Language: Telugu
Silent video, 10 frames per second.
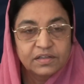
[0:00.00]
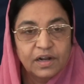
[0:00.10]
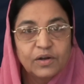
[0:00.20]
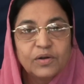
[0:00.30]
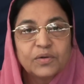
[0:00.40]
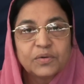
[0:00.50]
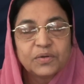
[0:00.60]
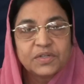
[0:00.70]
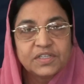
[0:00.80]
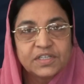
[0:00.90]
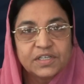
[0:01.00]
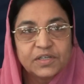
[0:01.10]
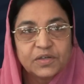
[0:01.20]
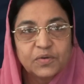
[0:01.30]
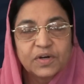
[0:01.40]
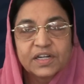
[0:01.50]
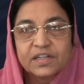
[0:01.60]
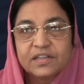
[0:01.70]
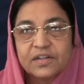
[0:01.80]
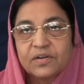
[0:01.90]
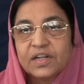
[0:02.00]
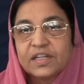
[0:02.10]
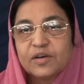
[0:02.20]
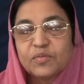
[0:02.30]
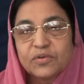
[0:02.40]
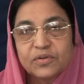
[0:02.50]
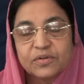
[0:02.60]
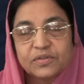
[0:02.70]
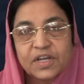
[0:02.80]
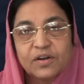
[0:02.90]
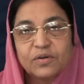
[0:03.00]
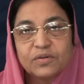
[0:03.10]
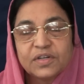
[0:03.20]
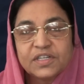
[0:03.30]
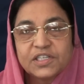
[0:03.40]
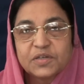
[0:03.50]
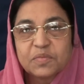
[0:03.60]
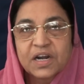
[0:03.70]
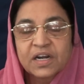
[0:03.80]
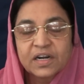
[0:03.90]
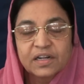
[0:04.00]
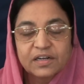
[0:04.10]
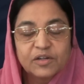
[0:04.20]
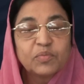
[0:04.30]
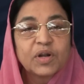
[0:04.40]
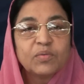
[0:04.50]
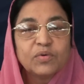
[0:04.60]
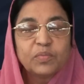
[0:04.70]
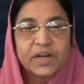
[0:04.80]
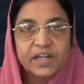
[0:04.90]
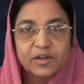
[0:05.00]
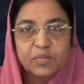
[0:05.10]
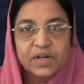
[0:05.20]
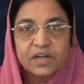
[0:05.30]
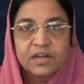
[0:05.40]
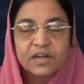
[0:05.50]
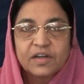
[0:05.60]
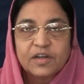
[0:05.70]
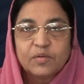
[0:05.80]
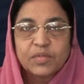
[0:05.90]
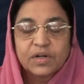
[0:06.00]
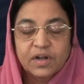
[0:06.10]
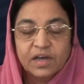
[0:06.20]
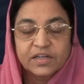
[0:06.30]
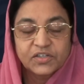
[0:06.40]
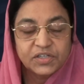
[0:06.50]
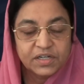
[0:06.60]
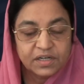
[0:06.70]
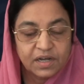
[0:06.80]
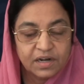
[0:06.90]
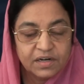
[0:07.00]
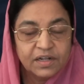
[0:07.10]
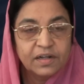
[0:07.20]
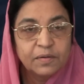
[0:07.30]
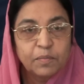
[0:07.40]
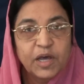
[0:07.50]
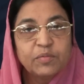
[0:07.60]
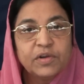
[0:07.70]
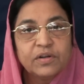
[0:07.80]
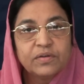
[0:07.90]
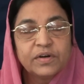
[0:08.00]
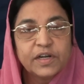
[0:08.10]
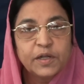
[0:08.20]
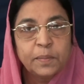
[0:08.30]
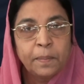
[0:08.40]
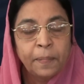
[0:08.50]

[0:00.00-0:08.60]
తల్లులను గురించి ఒకరిద్దరు లేదా ముగ్గురు తల్లుల గురించి మాట్లాడాలని ప్రభు ప్రేరేపణ నాకు ఇచ్చిన కారణాన బైబిల్ నుండి